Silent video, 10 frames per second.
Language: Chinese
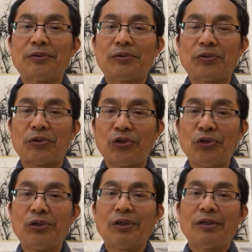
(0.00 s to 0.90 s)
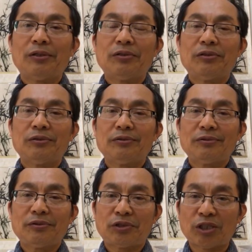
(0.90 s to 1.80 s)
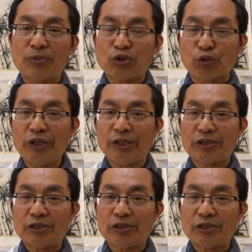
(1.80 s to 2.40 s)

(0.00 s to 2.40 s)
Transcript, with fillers: 以资本主义、